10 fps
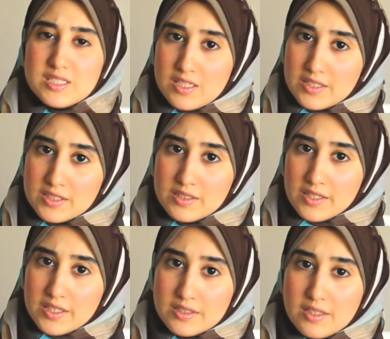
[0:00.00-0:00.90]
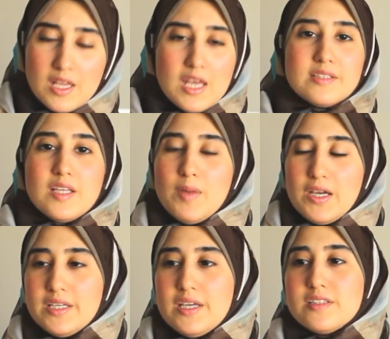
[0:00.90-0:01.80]
كتيره جدا جدا ده
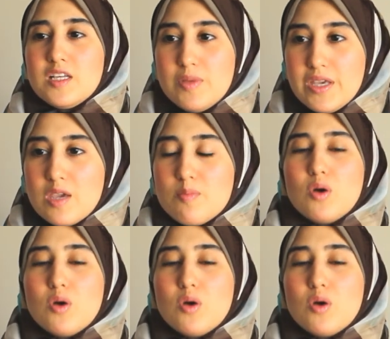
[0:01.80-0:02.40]
معناه ان البيكنج